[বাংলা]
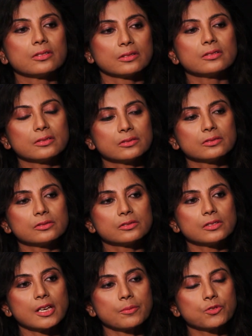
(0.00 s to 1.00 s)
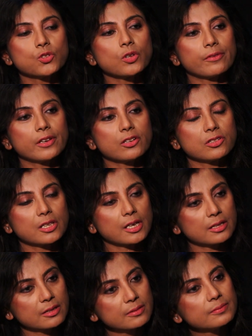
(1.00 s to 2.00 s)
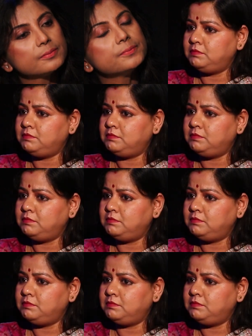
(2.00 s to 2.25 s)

অ্যাভয়েড করা উচিত এরকম আমার